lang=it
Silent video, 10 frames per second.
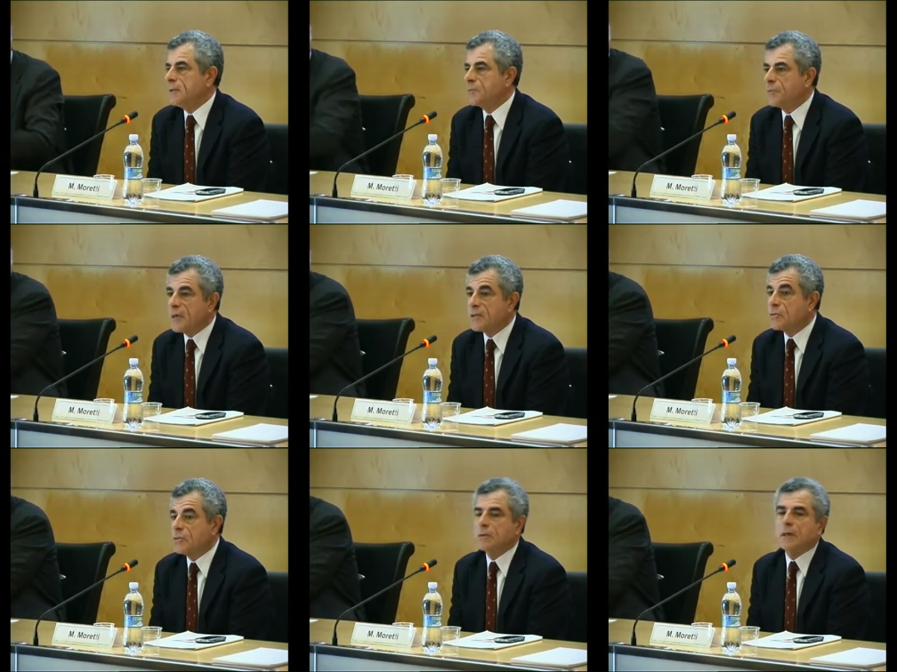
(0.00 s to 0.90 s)

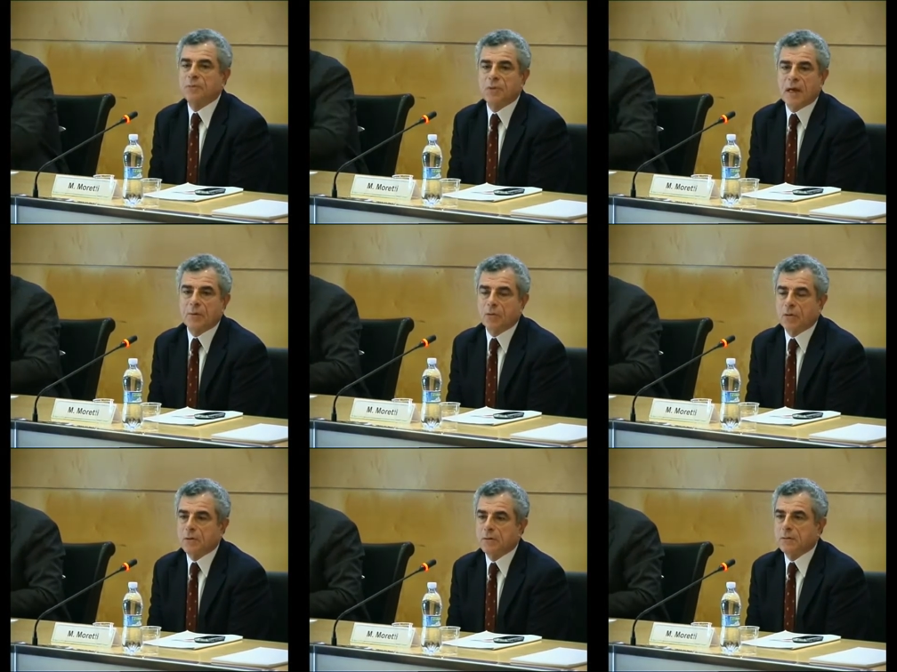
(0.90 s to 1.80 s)
Spesso
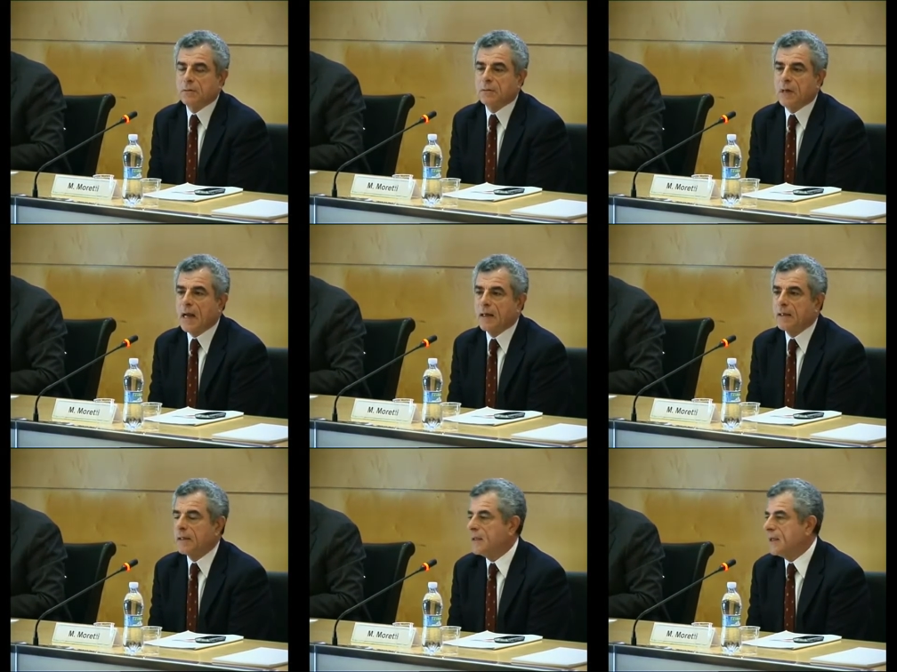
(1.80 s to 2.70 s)
abbiamo eh,
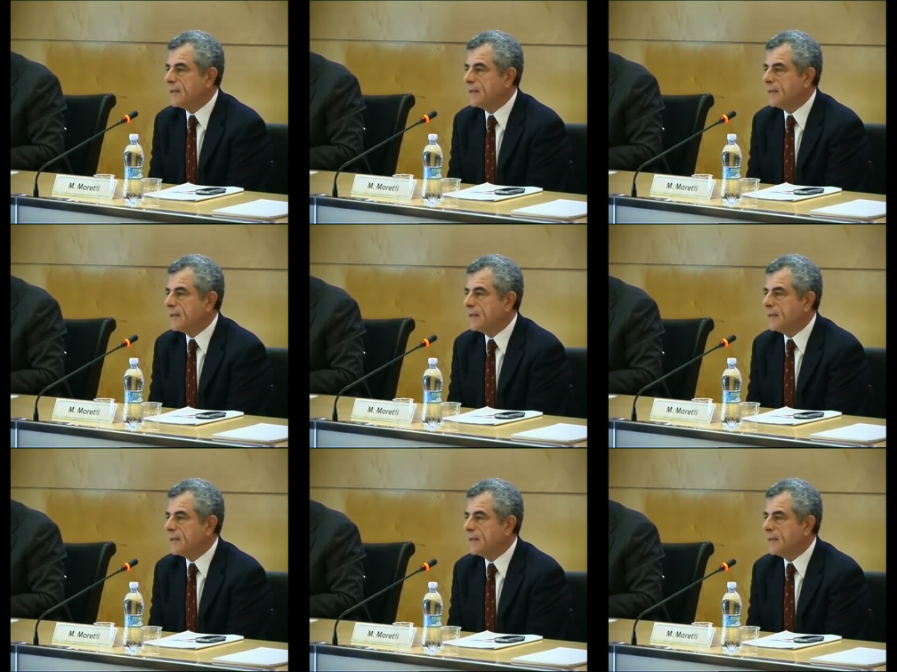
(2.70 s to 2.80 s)
anche